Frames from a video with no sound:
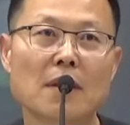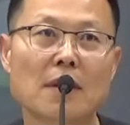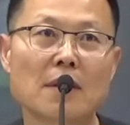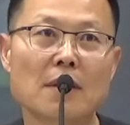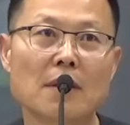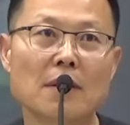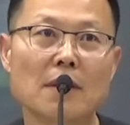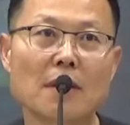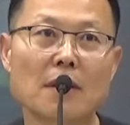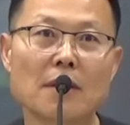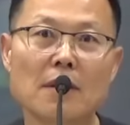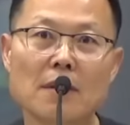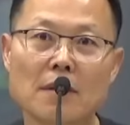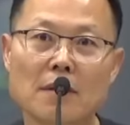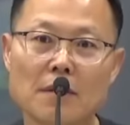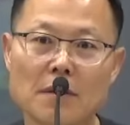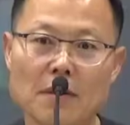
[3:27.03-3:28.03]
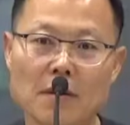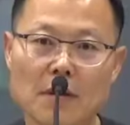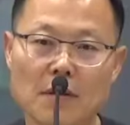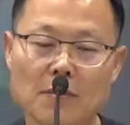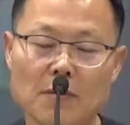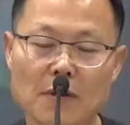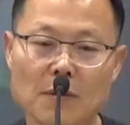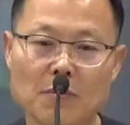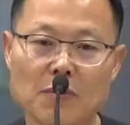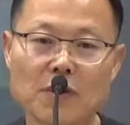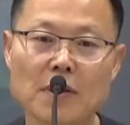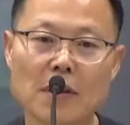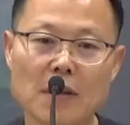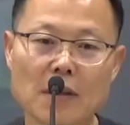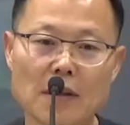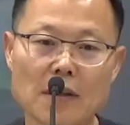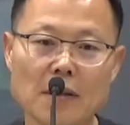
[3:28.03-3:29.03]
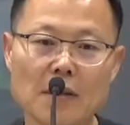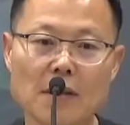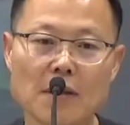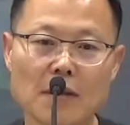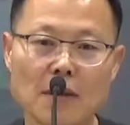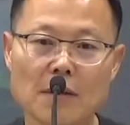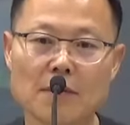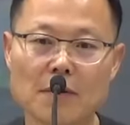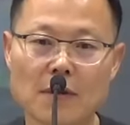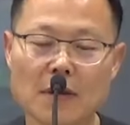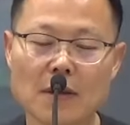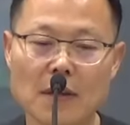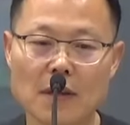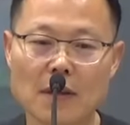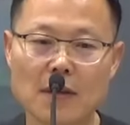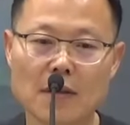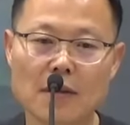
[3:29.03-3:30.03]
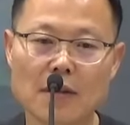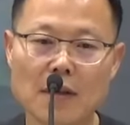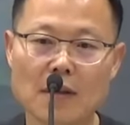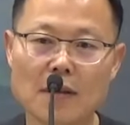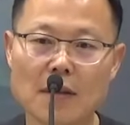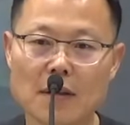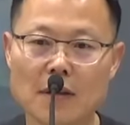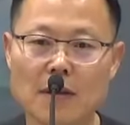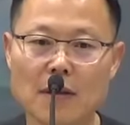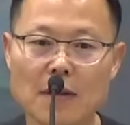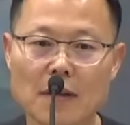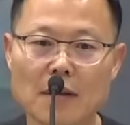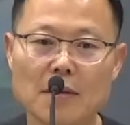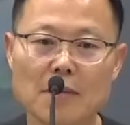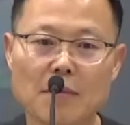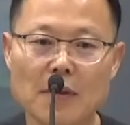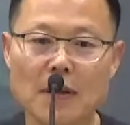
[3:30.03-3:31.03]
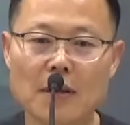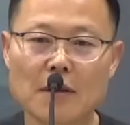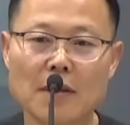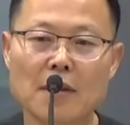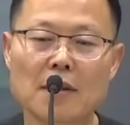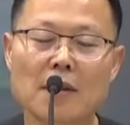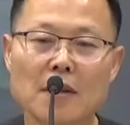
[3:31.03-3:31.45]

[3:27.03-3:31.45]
세상이 이러기 때문에 문제가 있기 때문에 내가 이 세상에 막